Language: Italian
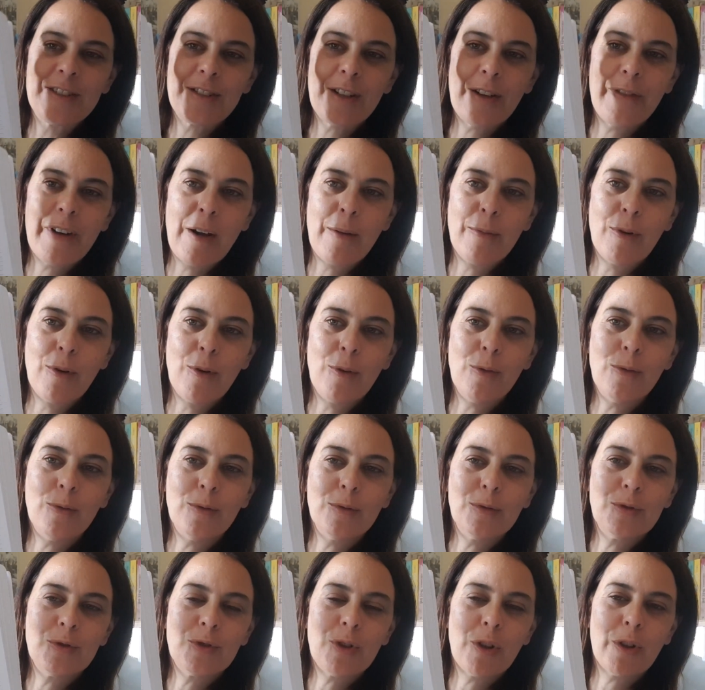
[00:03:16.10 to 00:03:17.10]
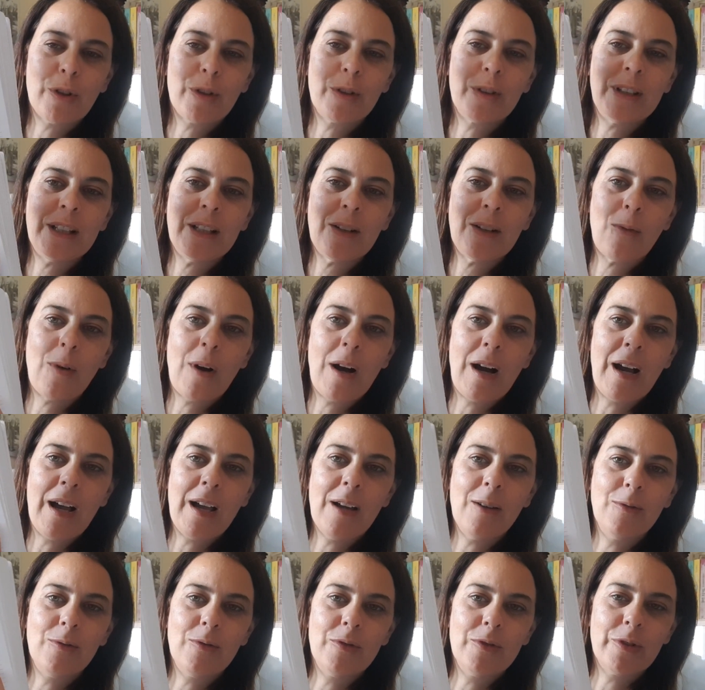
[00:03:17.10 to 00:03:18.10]
ci avremo un giorno di qua
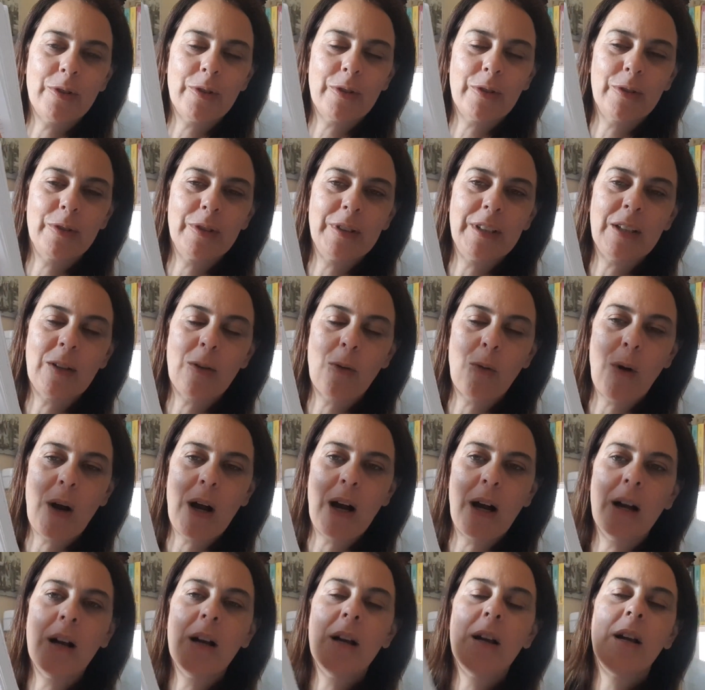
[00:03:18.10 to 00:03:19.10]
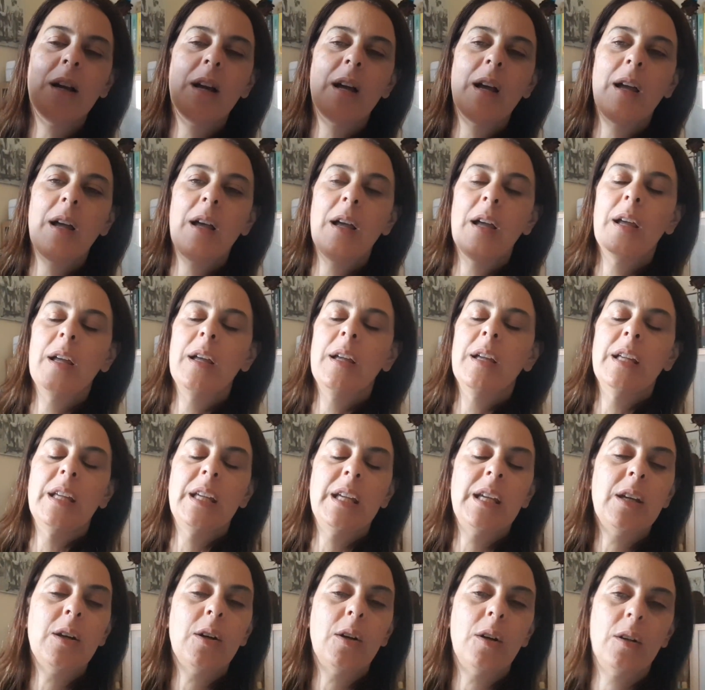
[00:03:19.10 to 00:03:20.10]
e un giorno di qua.
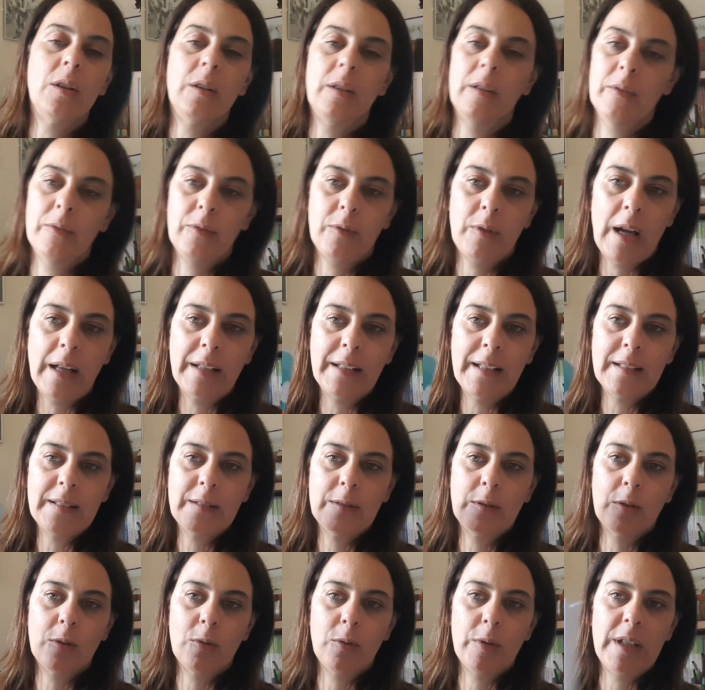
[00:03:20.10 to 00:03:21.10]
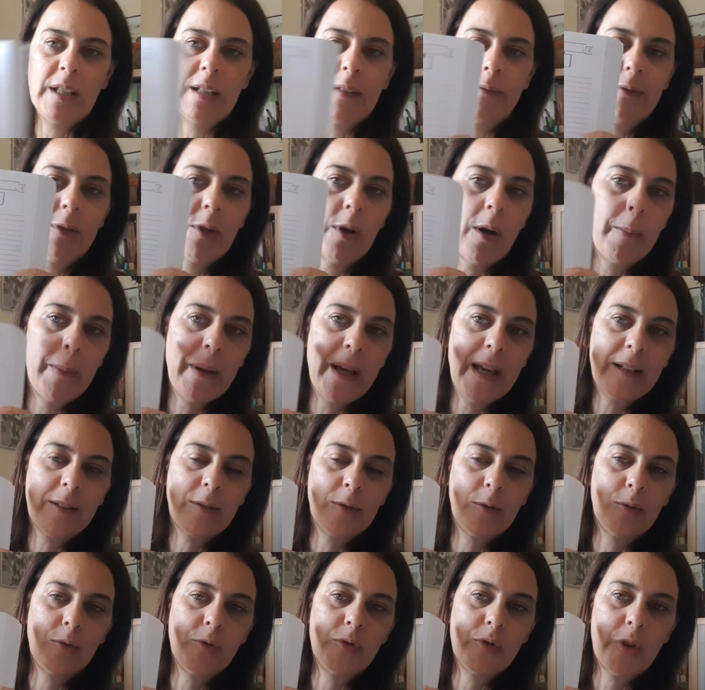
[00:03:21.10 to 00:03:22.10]
Io adesso qui vi ho
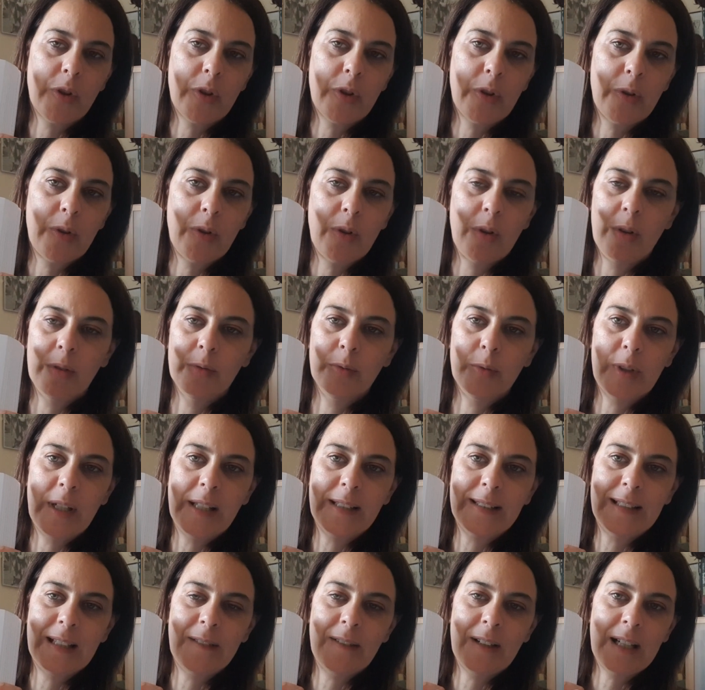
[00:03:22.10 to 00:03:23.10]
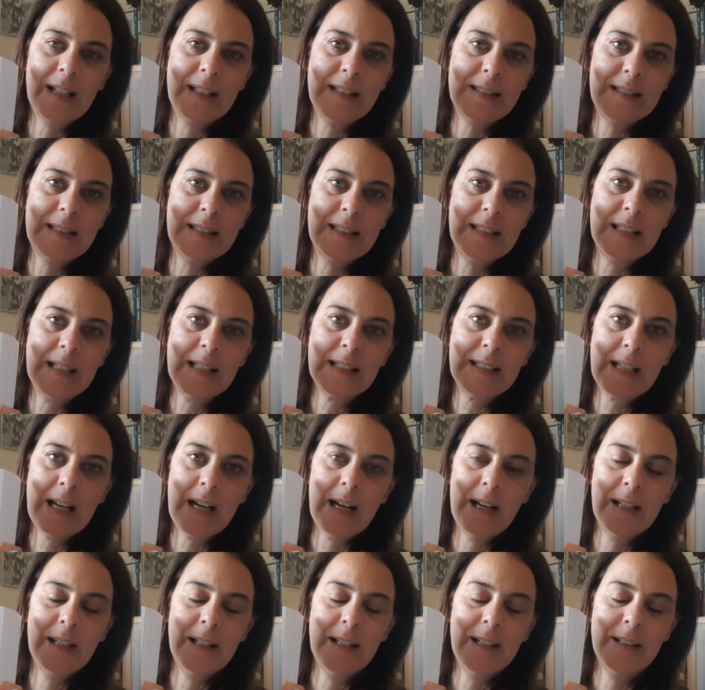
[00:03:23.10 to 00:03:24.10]
aperto un giorno durante le vacanze di
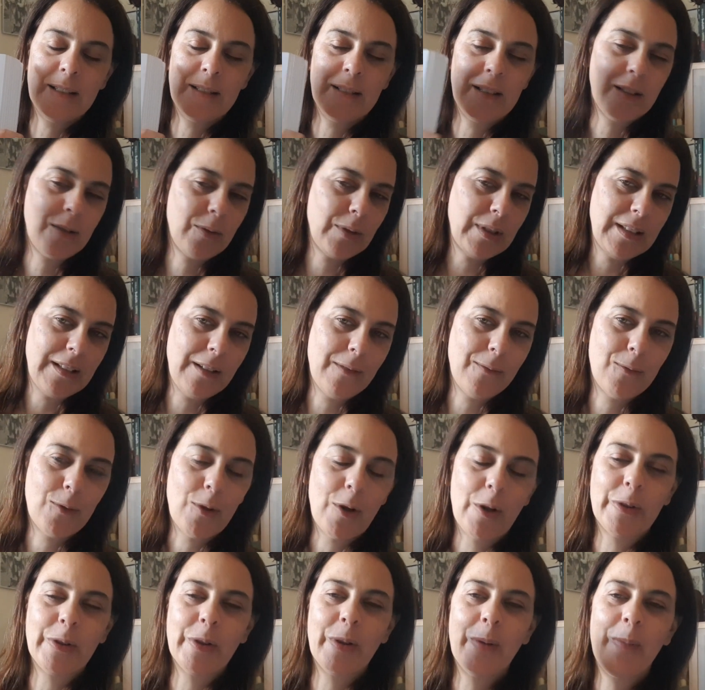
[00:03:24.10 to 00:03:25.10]
Natale, e quindi è vuoto,